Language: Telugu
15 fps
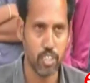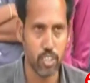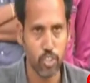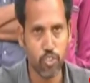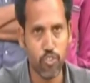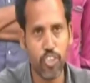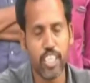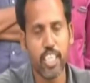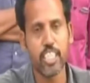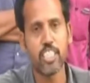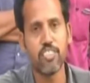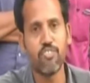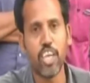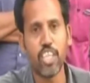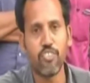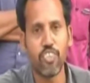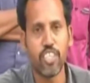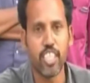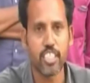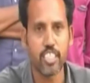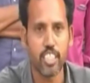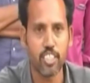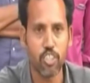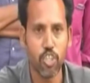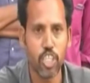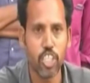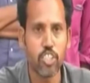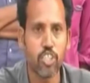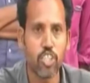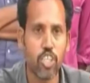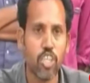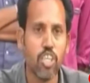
యూత్ ఫర్ నేషన్ ఫైట్ ఫర్ నేషన్ అనే స్లోగన్తో